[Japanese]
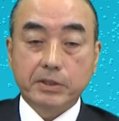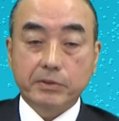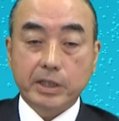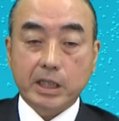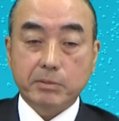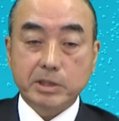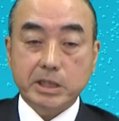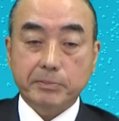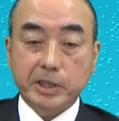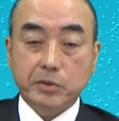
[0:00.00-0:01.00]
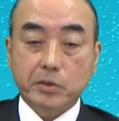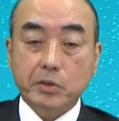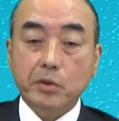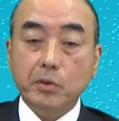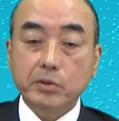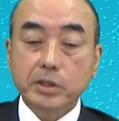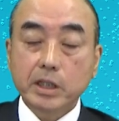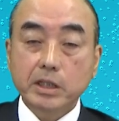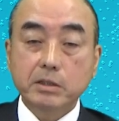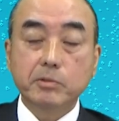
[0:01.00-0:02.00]
親神様のこん
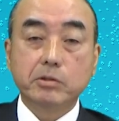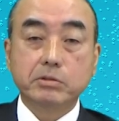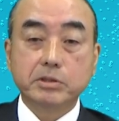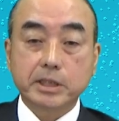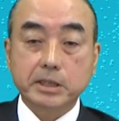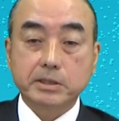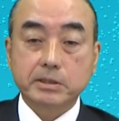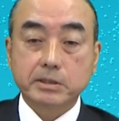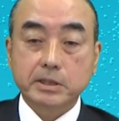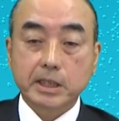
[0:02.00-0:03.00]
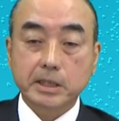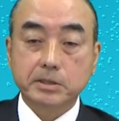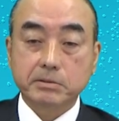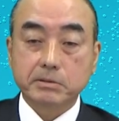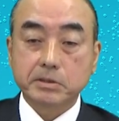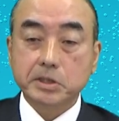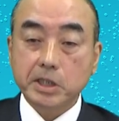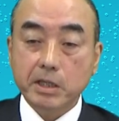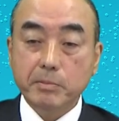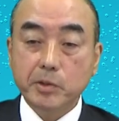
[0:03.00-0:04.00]
なにも複雑かつ
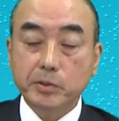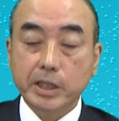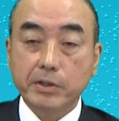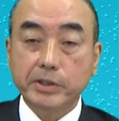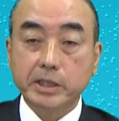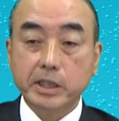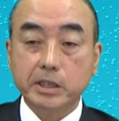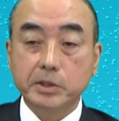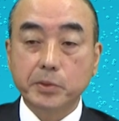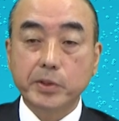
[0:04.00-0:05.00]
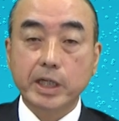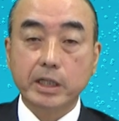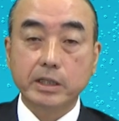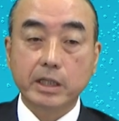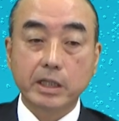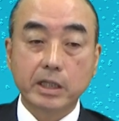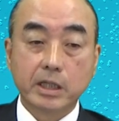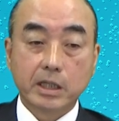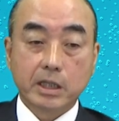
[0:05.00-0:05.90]
精妙なお働きのおかげで